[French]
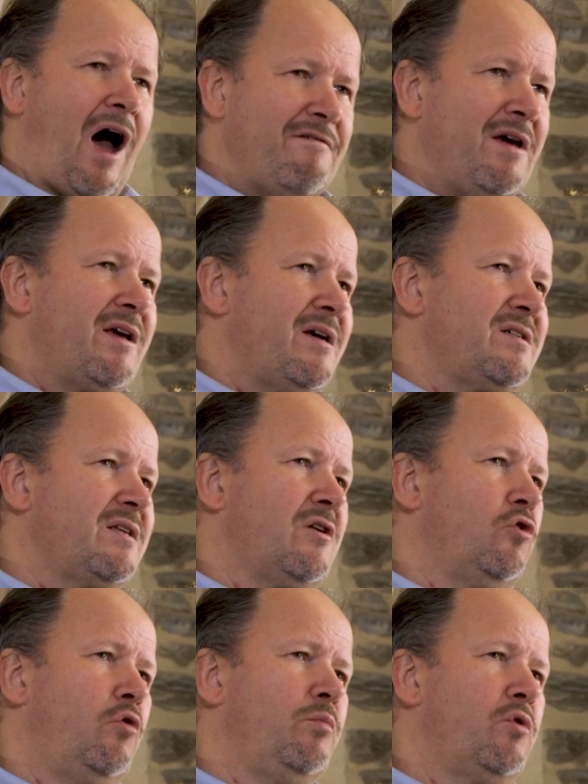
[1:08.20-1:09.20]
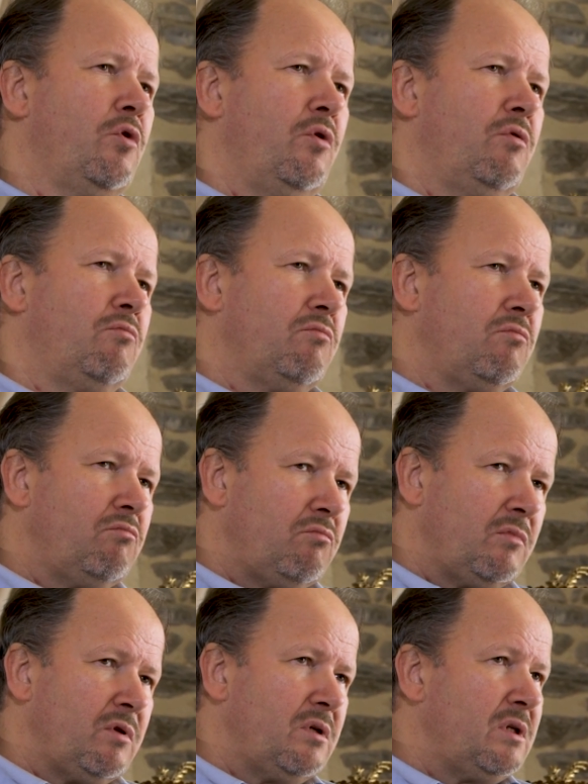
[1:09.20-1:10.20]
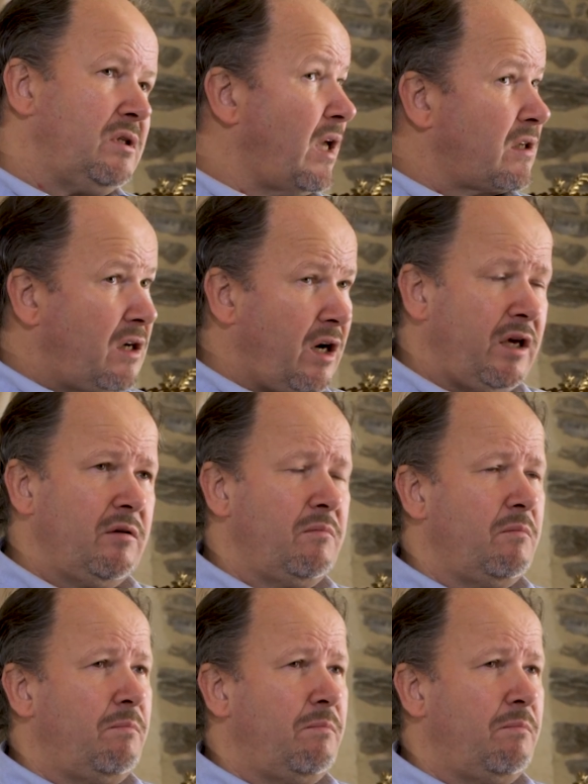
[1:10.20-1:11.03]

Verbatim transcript: avec un certain nombre de dates clés.